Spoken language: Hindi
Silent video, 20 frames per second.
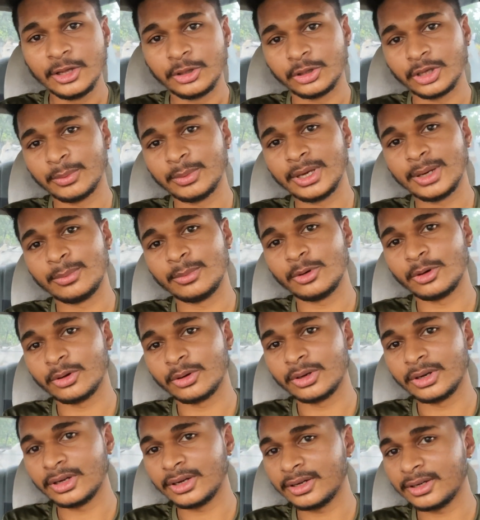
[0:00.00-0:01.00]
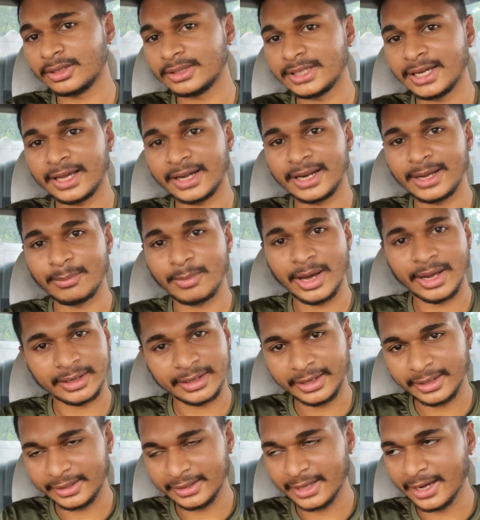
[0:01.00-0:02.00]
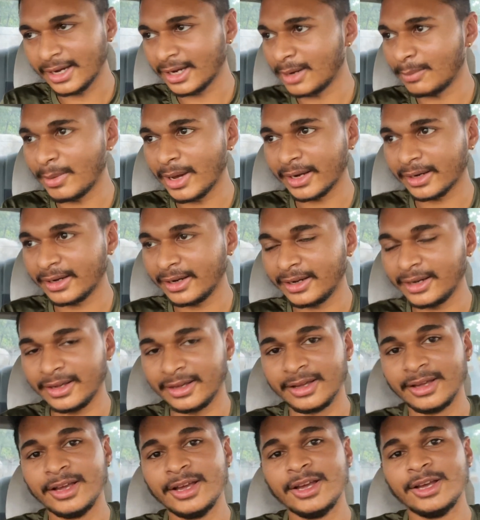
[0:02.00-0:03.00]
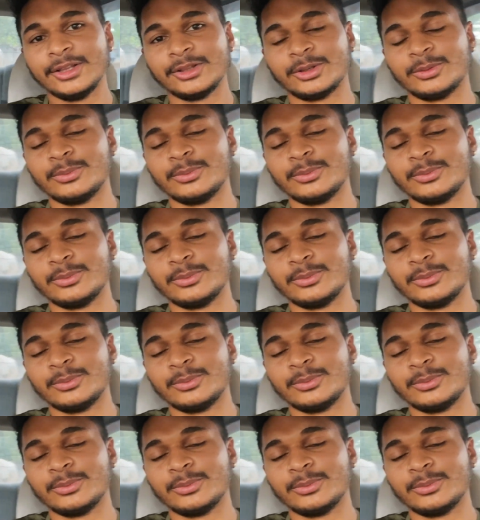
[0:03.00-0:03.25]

तो अभी हम लोग जा रहे हैं मार्केट यहाँ का मार्केट है तो